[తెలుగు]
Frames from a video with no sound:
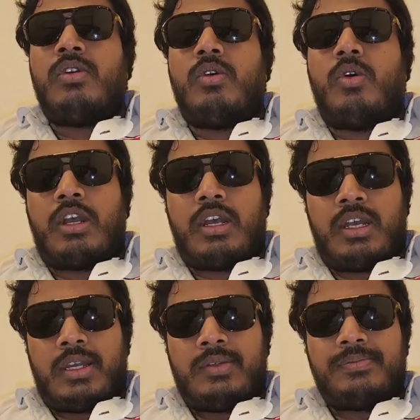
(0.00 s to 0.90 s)
ఒక
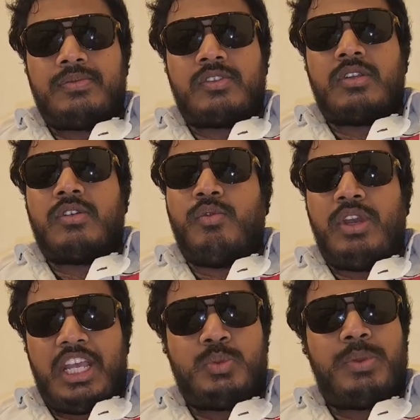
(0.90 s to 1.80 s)

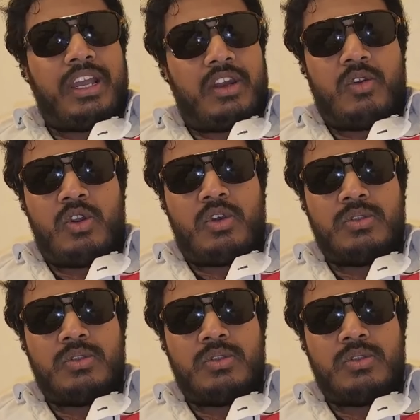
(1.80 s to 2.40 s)
విలేజ్ బ్యాక్గ్రౌండ్లో